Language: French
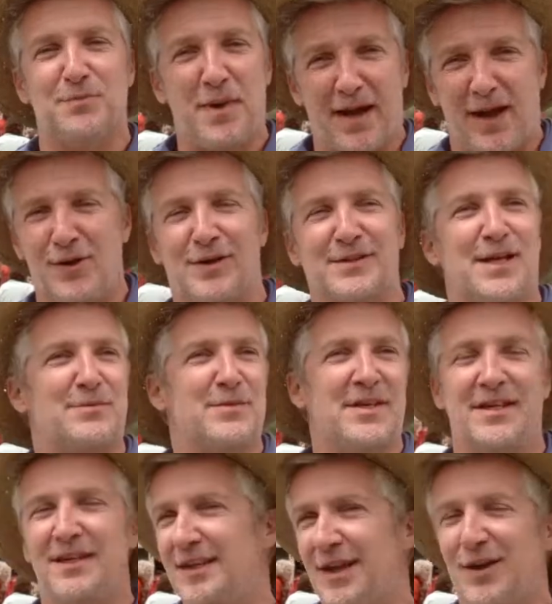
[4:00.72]
en parlent à leurs
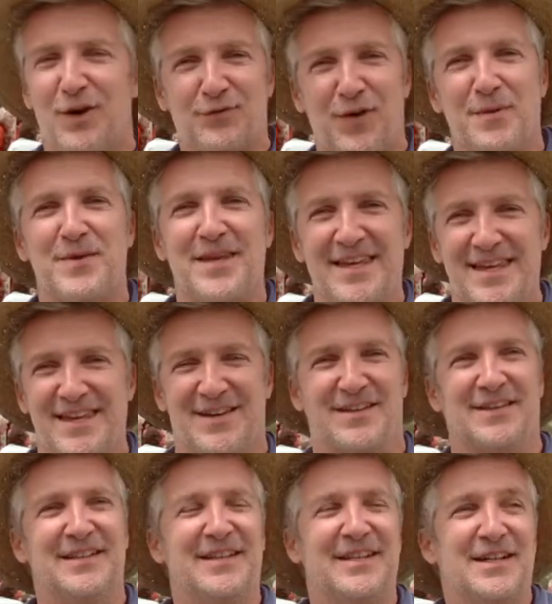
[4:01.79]
amis, à leur famille.
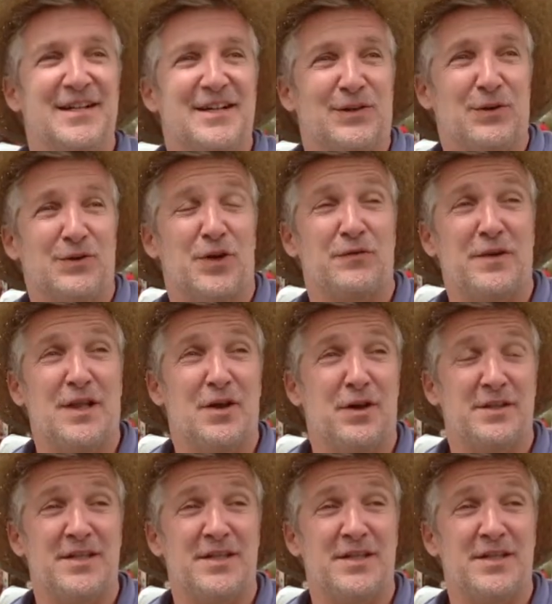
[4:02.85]
Donc j'ai envie de leur